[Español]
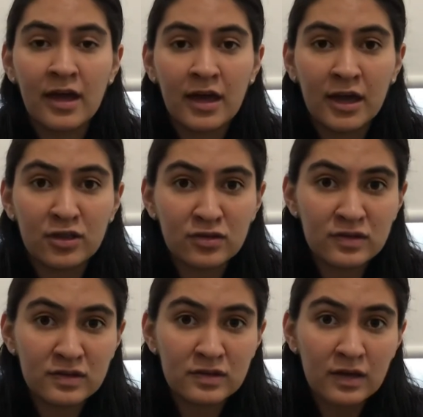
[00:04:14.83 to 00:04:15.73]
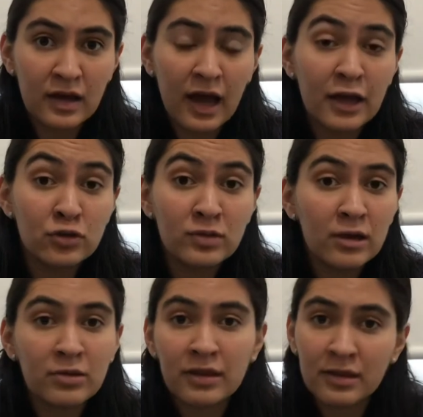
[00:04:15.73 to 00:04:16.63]
Entonces, ayúdalo
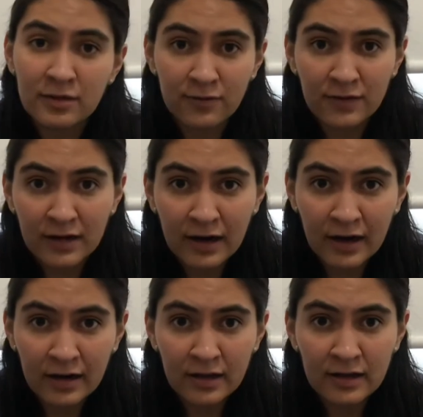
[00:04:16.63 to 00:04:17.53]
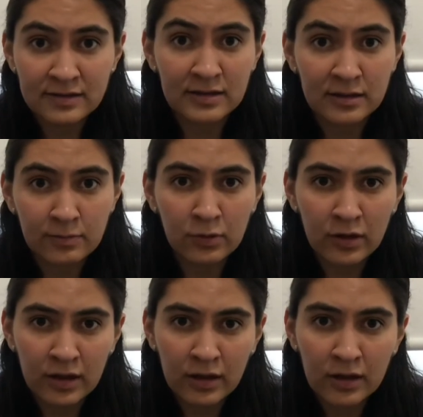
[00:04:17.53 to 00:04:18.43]
a identificar este tipo
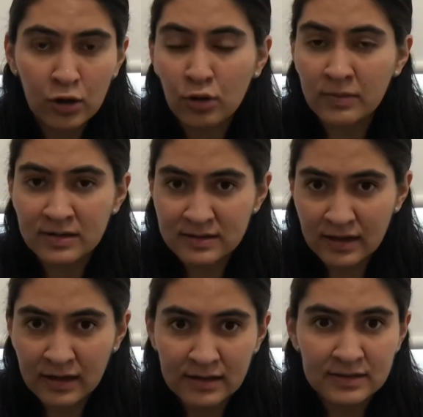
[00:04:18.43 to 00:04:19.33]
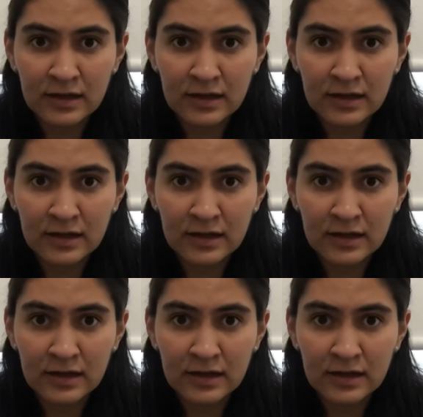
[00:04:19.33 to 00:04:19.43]
de comerciales,